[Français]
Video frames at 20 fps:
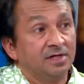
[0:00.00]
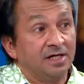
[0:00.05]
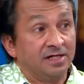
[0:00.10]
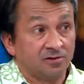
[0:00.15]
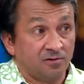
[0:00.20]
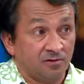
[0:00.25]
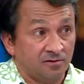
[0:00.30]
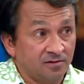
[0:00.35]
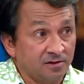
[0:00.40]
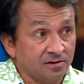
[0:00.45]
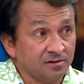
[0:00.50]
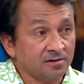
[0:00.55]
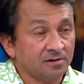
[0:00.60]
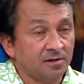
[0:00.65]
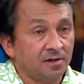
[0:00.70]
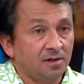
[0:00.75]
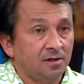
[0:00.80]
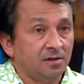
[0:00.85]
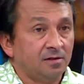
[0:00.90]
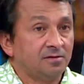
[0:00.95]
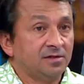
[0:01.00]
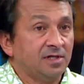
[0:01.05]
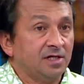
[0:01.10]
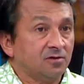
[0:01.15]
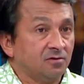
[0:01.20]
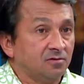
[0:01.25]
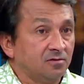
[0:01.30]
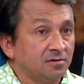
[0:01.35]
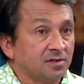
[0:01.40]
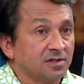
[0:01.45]
Gaston Floss. On a
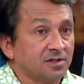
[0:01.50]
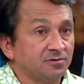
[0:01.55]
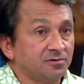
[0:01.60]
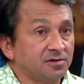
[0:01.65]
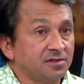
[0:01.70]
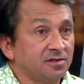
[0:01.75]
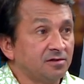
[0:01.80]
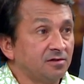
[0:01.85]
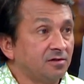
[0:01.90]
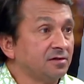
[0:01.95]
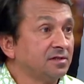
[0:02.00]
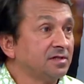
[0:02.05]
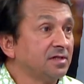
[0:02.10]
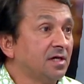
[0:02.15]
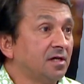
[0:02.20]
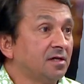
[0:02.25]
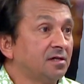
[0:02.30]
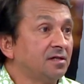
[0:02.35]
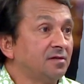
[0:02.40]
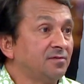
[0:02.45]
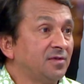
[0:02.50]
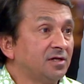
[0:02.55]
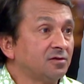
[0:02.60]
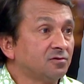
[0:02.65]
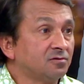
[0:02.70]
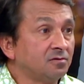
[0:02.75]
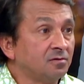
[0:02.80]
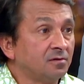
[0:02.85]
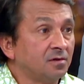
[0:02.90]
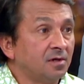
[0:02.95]
rencontré aussi Oscar
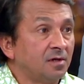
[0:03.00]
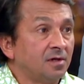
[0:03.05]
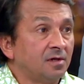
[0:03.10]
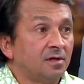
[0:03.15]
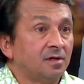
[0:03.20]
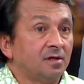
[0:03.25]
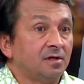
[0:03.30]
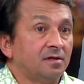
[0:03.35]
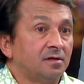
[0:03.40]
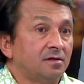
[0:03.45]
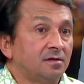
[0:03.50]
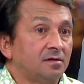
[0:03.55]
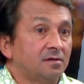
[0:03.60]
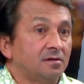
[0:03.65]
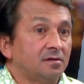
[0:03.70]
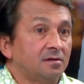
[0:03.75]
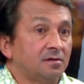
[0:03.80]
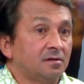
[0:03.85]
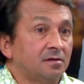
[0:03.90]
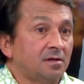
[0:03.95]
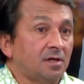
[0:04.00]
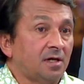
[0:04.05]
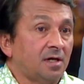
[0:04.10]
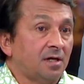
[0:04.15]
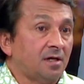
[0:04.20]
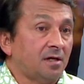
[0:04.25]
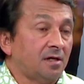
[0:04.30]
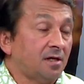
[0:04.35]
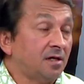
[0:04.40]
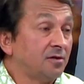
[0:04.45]
Temarou
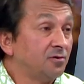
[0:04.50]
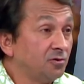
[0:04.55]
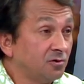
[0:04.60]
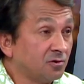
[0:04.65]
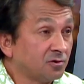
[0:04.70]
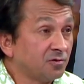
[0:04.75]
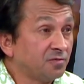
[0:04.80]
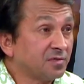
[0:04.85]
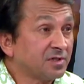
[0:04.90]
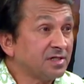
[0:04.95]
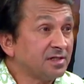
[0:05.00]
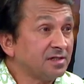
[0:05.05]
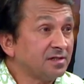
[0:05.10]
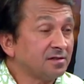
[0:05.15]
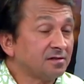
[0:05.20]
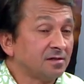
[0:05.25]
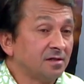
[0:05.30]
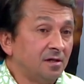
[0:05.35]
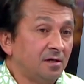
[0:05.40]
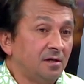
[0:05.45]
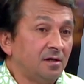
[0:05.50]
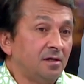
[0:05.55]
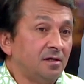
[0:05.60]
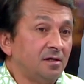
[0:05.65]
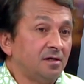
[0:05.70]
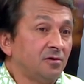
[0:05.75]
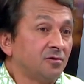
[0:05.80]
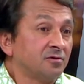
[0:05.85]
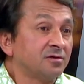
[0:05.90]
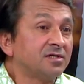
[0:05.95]
à deux reprises
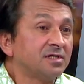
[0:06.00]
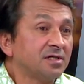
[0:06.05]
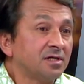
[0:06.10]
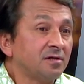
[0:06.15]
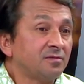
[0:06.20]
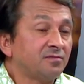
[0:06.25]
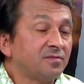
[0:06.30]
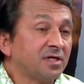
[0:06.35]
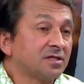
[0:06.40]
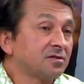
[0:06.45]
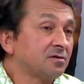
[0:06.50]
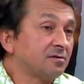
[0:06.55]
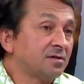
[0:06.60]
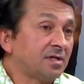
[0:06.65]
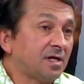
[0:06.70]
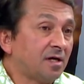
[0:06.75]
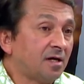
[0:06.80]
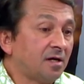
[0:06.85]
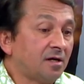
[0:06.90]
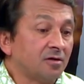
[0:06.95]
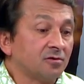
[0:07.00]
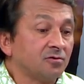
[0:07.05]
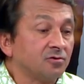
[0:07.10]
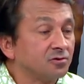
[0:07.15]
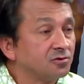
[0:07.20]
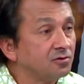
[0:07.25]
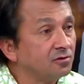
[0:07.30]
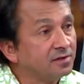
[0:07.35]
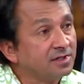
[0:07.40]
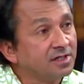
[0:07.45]
et on sait, parce qu'on a
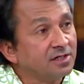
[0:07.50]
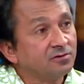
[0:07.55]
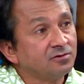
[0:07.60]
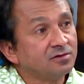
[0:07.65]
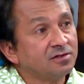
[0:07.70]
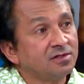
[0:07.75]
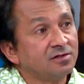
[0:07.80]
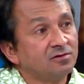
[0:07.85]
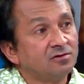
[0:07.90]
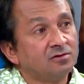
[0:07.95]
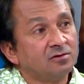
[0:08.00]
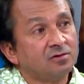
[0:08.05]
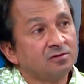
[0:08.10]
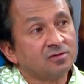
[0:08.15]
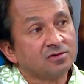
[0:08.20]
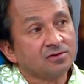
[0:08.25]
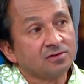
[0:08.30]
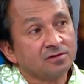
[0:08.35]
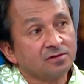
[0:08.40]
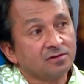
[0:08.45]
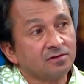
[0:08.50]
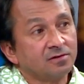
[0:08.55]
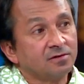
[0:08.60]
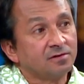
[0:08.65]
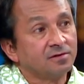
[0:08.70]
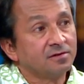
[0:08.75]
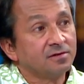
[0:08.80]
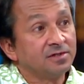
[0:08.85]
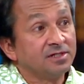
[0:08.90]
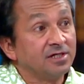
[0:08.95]
consulté aussi de
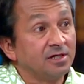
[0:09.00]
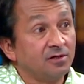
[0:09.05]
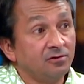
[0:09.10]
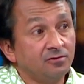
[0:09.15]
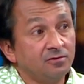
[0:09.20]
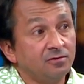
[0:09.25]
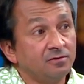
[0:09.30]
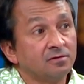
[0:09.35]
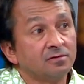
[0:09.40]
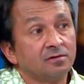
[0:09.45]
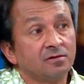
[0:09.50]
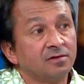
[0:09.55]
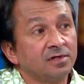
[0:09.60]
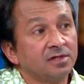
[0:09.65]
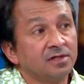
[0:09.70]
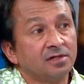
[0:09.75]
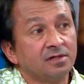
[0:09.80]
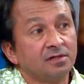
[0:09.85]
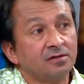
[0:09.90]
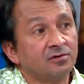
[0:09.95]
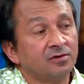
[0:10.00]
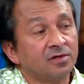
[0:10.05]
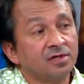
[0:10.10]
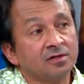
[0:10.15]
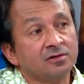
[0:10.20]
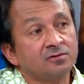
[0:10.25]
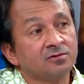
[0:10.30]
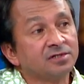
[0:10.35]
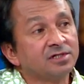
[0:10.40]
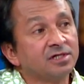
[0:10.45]
nombreux élus dans les, dans
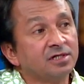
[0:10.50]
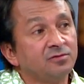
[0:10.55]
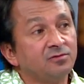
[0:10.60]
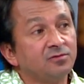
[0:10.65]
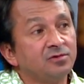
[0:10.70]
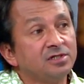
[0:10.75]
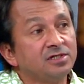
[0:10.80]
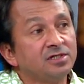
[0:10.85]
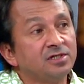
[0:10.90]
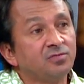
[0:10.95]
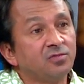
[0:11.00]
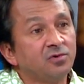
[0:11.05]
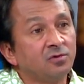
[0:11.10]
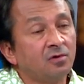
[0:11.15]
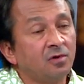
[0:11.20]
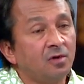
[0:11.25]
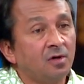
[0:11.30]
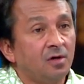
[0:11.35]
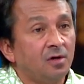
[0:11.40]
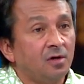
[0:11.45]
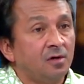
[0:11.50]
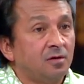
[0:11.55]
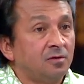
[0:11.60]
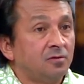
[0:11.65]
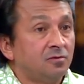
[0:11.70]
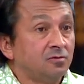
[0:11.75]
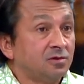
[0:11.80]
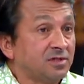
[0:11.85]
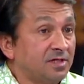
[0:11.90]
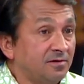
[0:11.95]
les conseils municipaux,
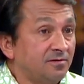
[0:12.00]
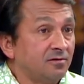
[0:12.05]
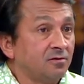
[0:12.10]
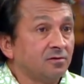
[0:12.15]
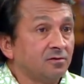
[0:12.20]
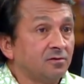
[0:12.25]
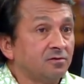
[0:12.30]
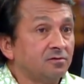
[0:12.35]
nous savons